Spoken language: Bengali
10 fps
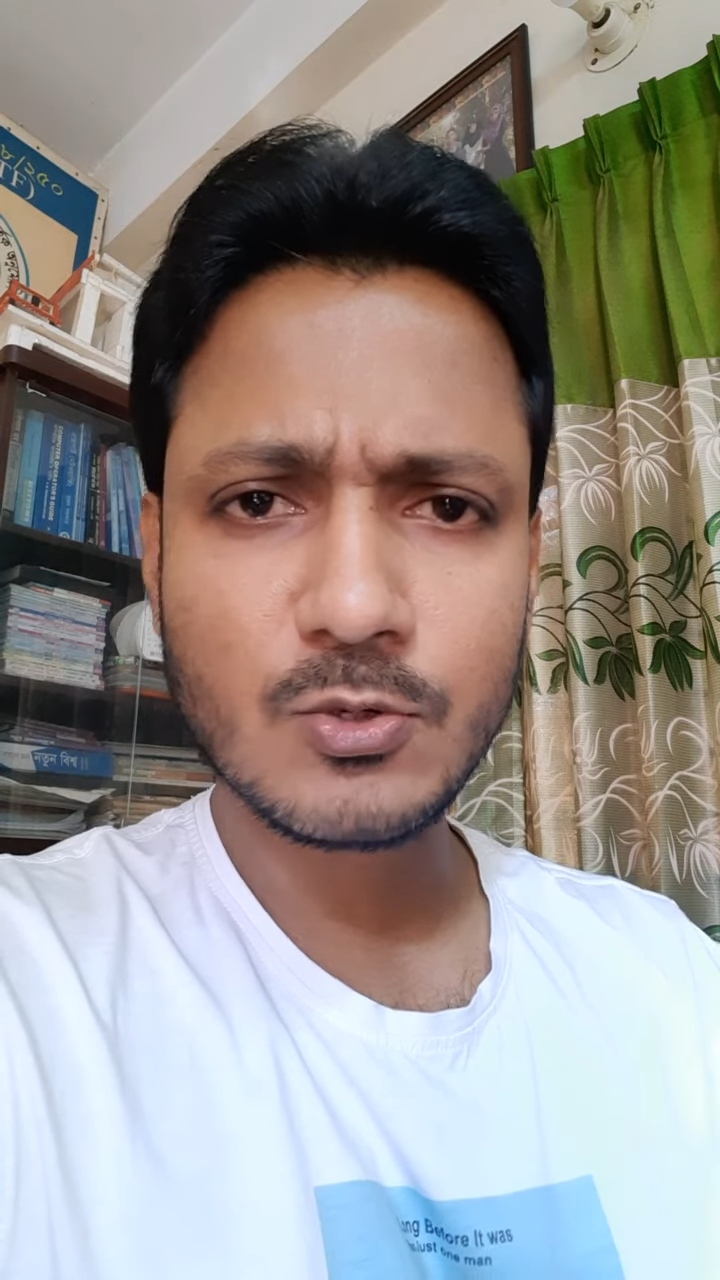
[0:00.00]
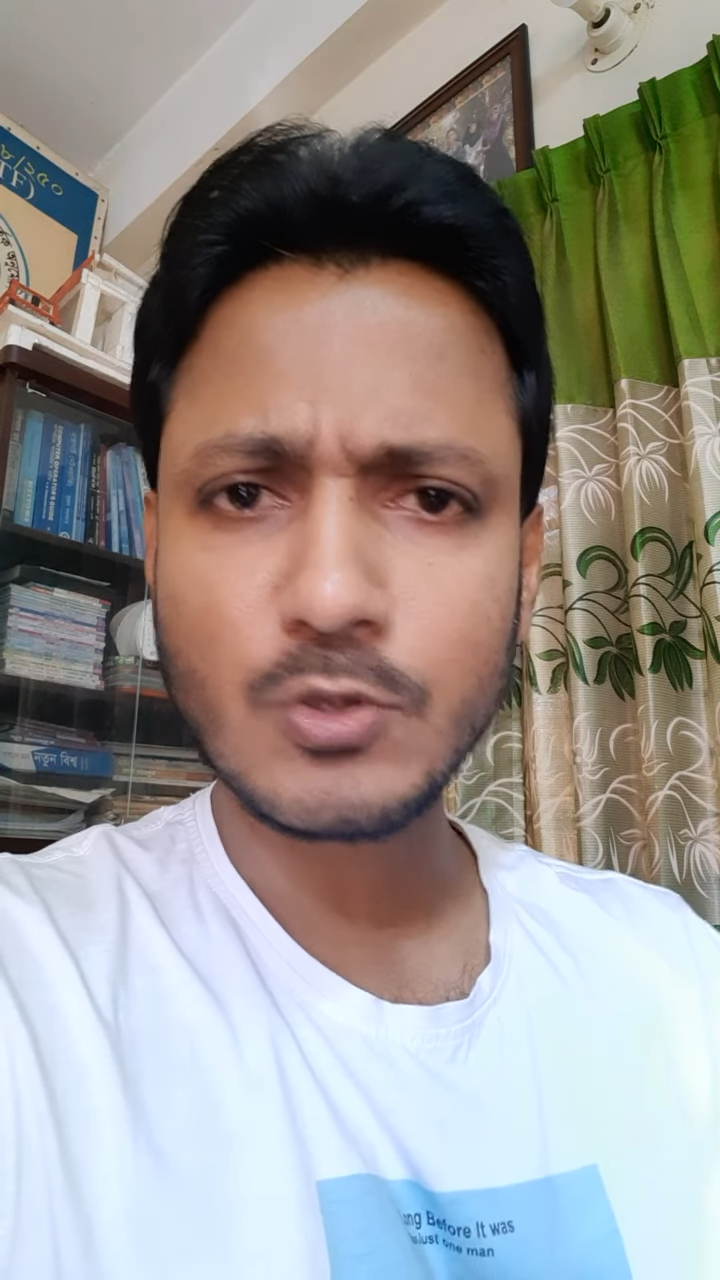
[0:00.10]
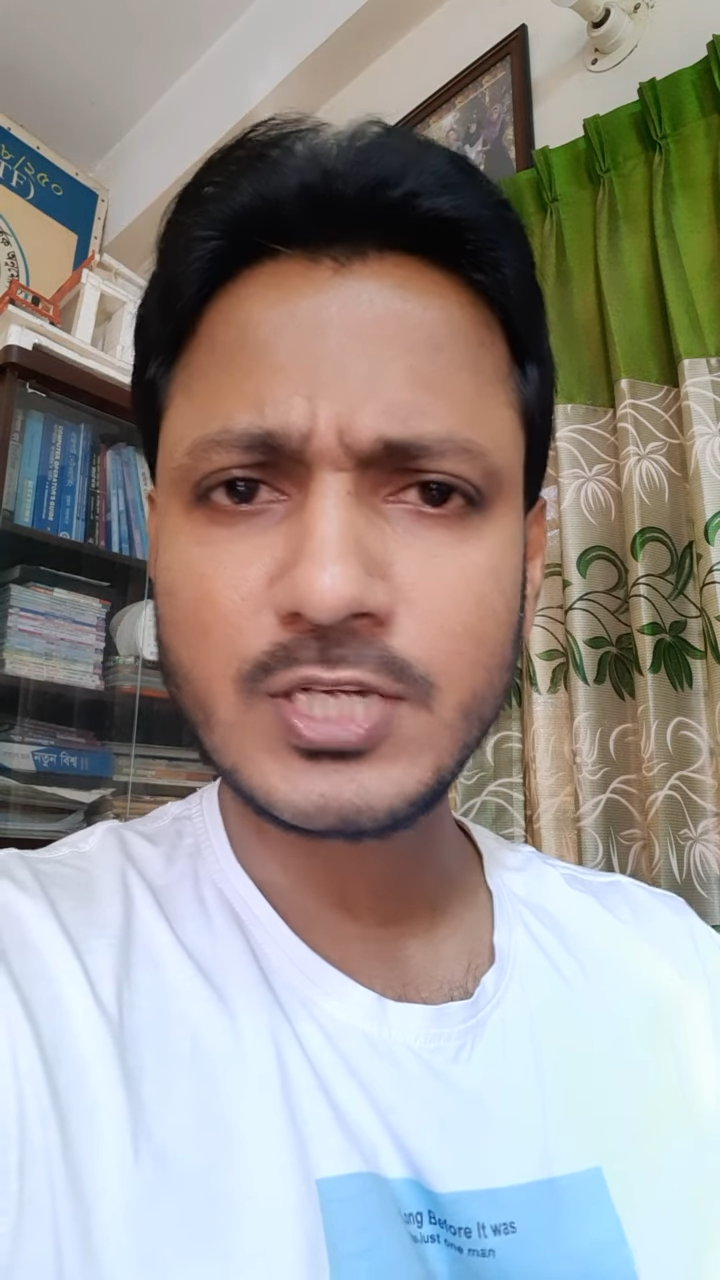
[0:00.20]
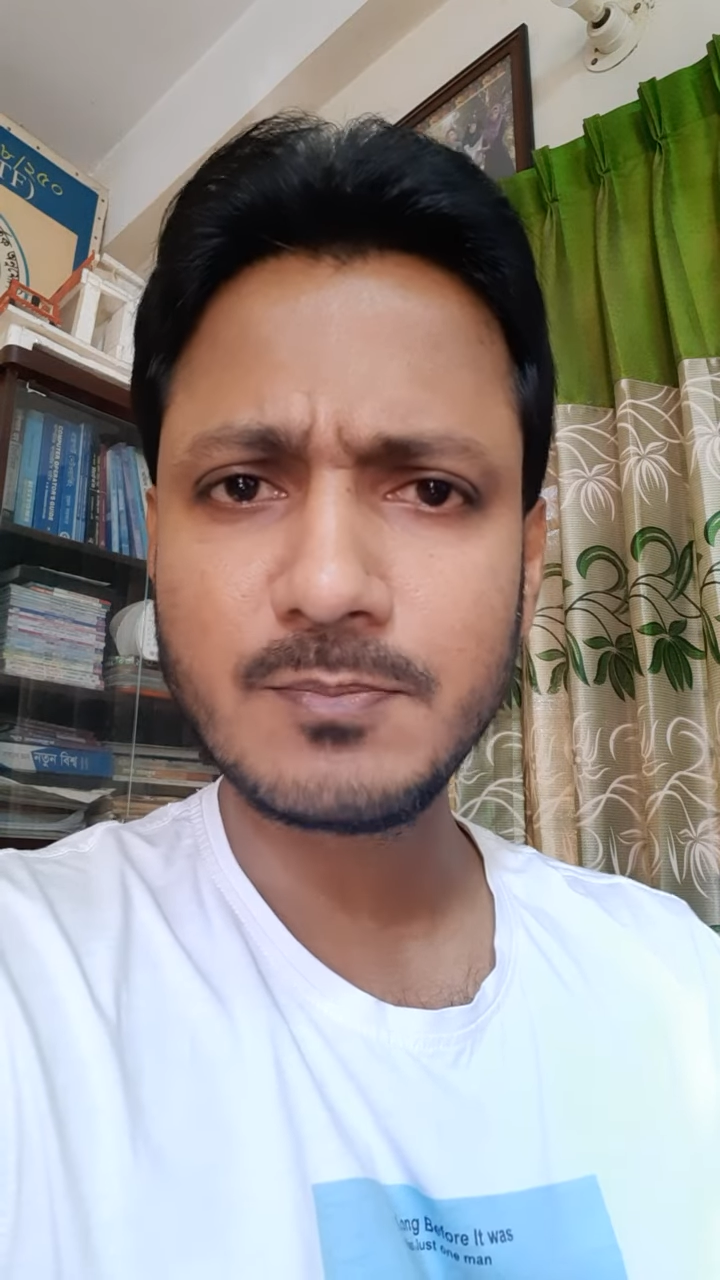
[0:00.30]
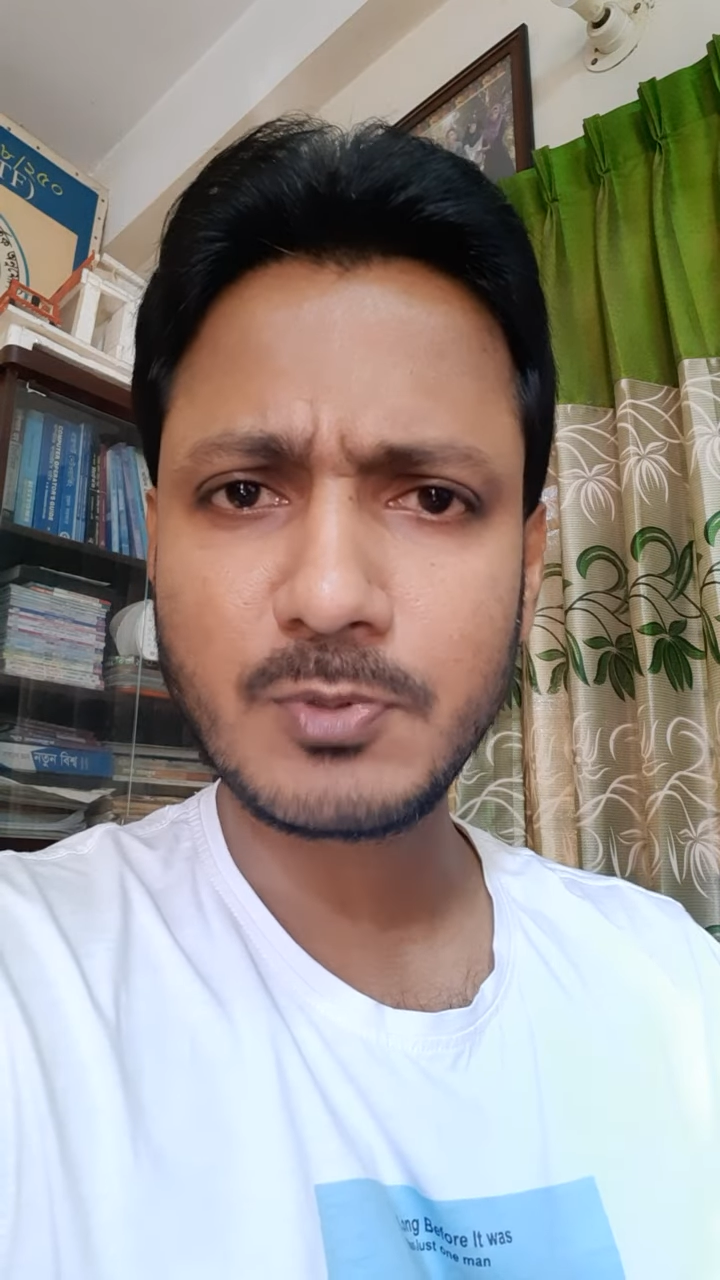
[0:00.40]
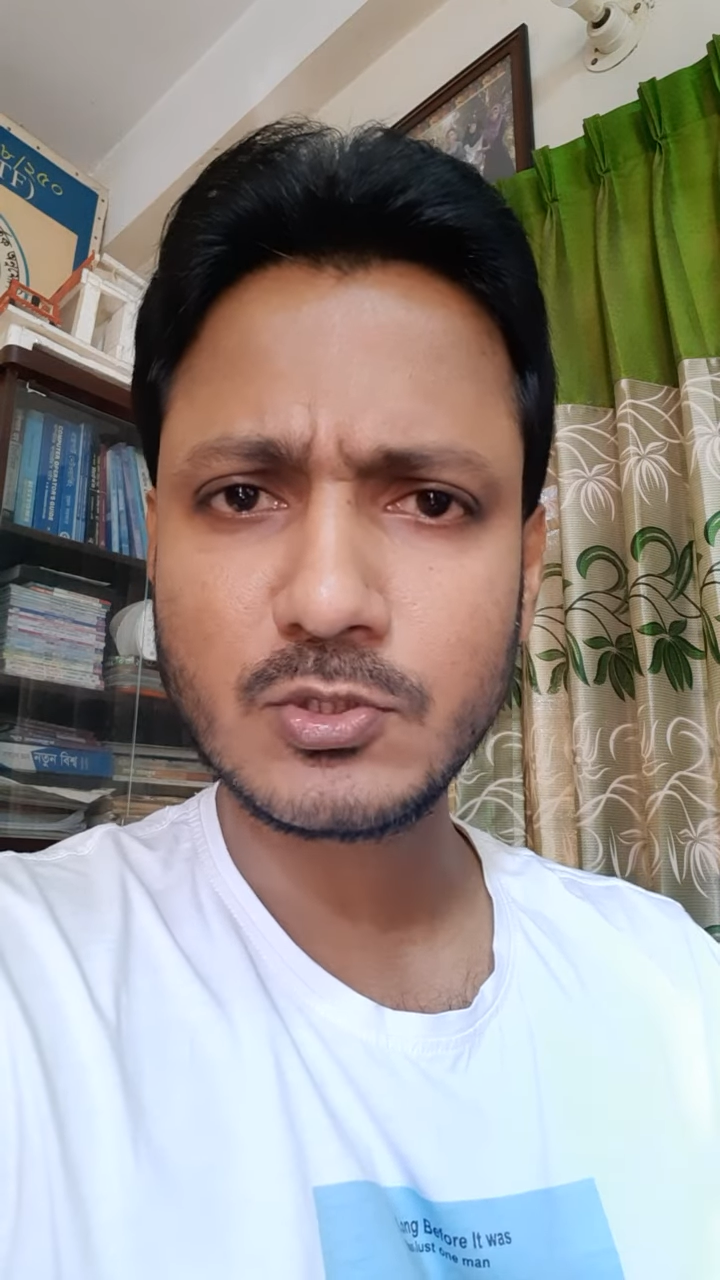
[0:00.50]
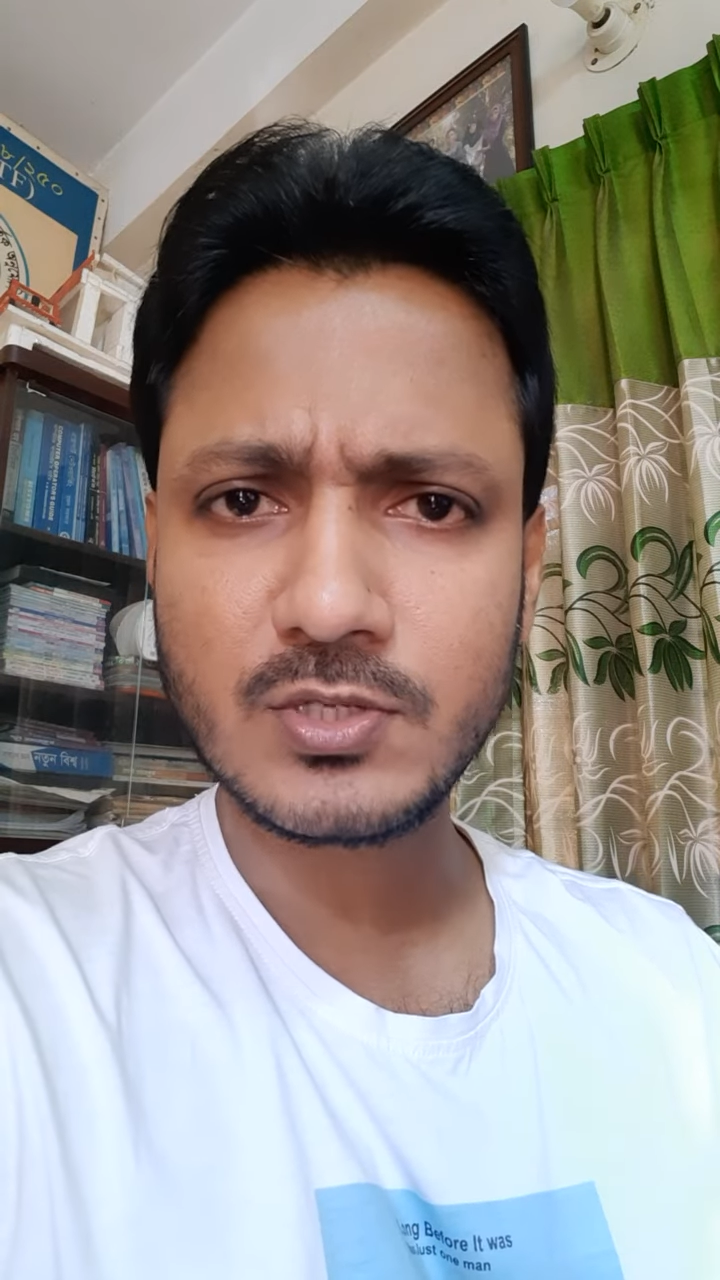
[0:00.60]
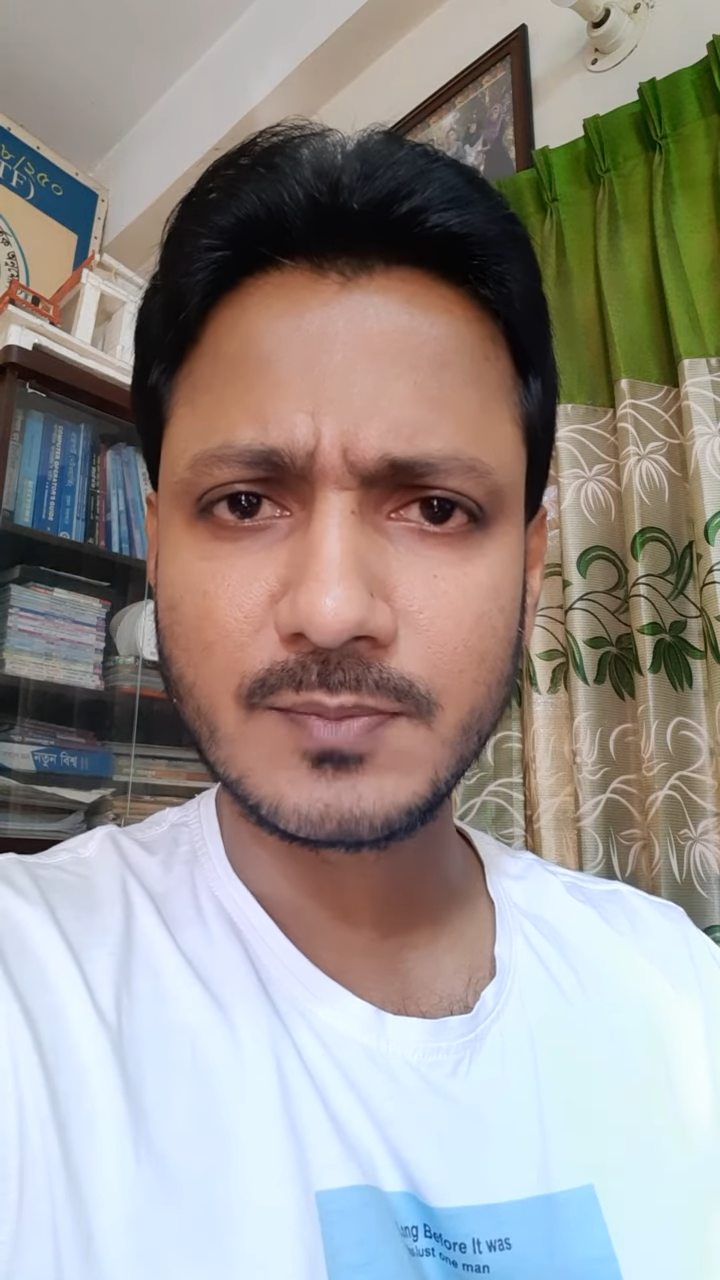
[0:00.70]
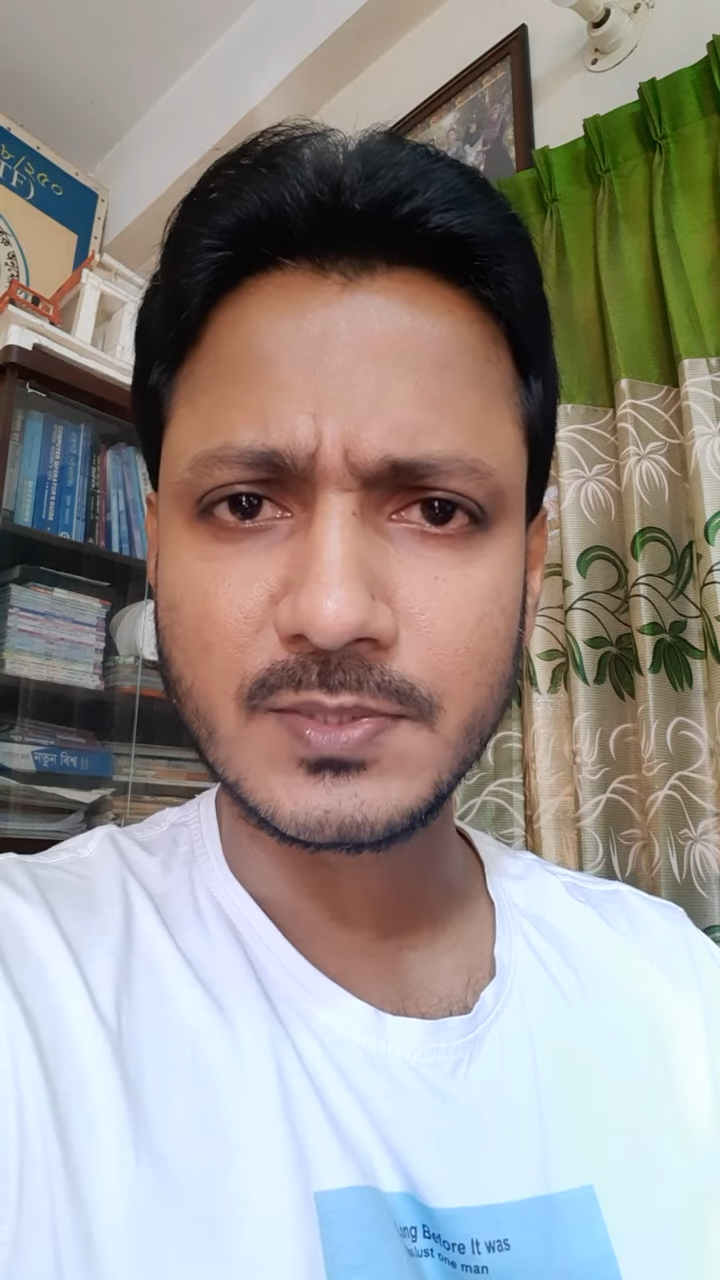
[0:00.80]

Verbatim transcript: কঠিন পদক্ষেপ